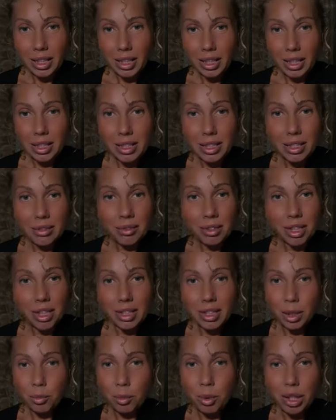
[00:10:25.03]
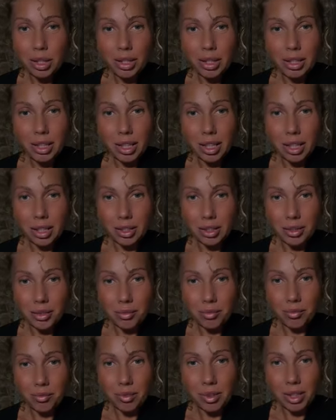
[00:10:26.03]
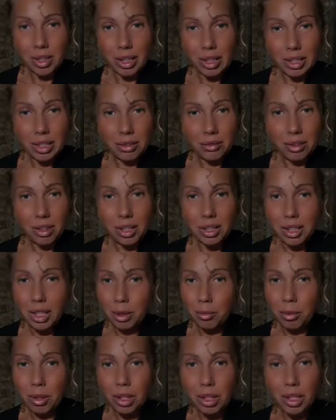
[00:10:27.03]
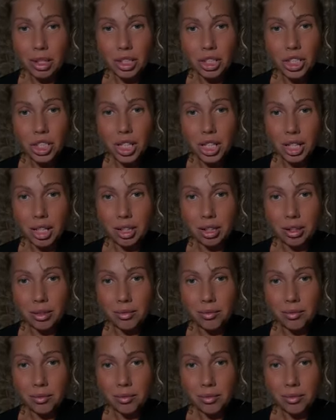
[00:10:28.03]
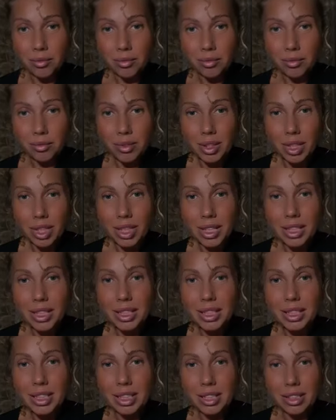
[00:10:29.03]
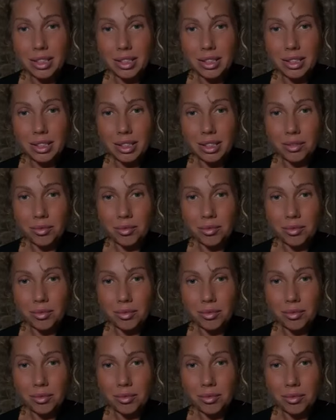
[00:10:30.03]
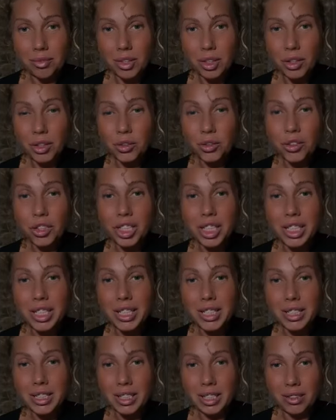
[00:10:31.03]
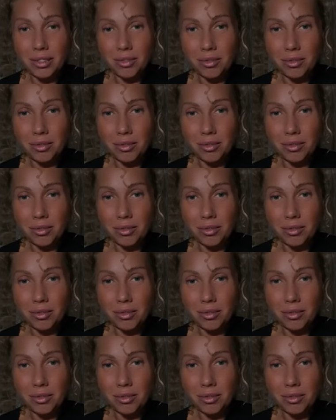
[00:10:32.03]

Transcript: если вы хотя бы один раз, если вы хотя бы один шаг сделаете в жизни,